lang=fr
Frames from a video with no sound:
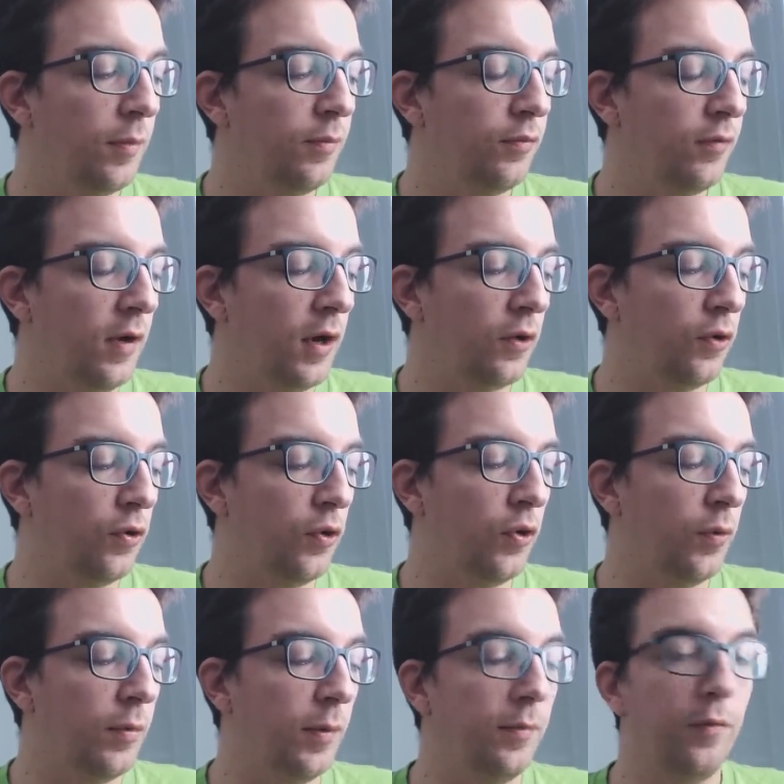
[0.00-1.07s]
pour pouvoir,
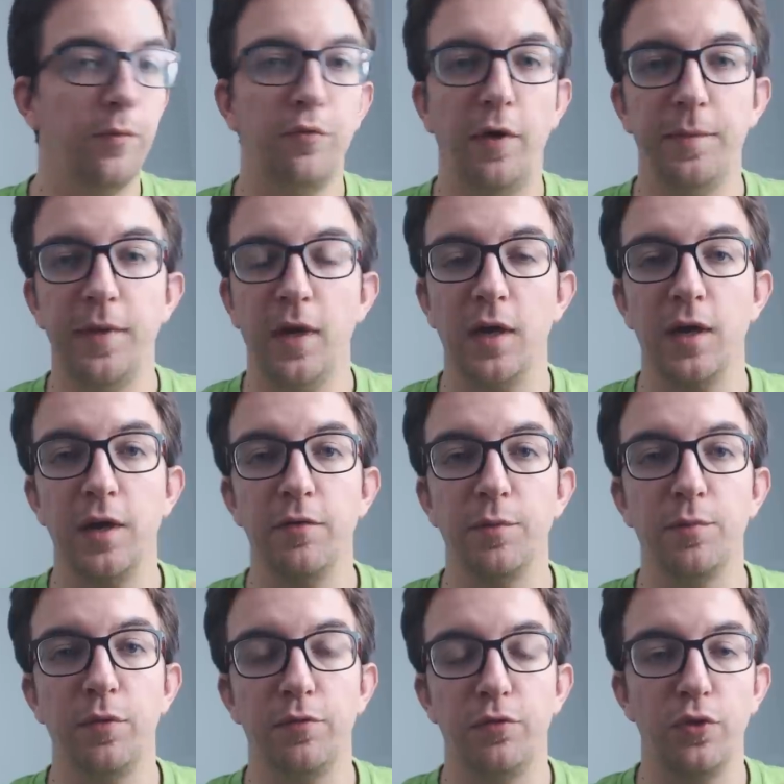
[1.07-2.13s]
bah, pouvoir bien
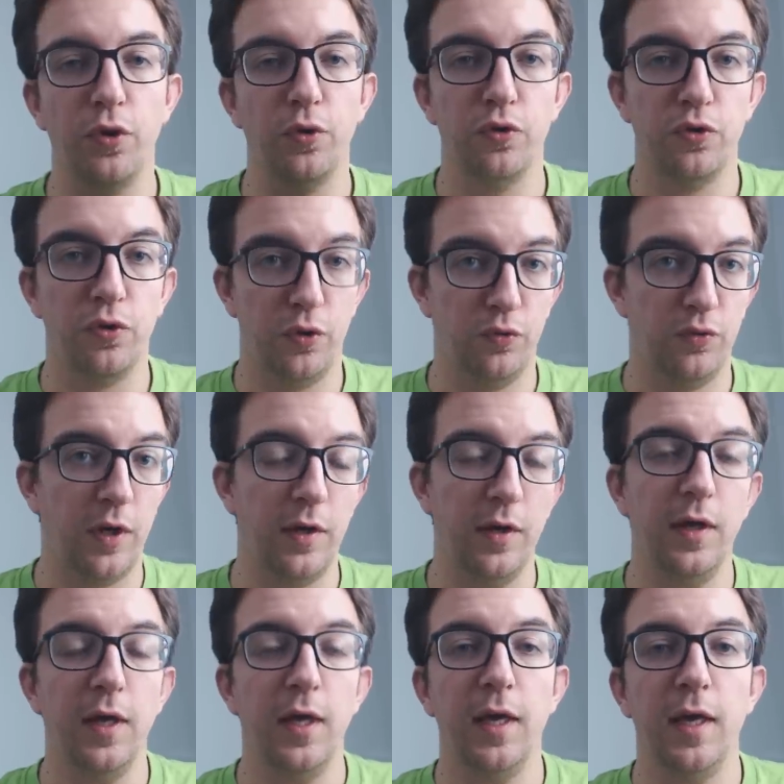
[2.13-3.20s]
régler votre profondeur de champ et tout ça.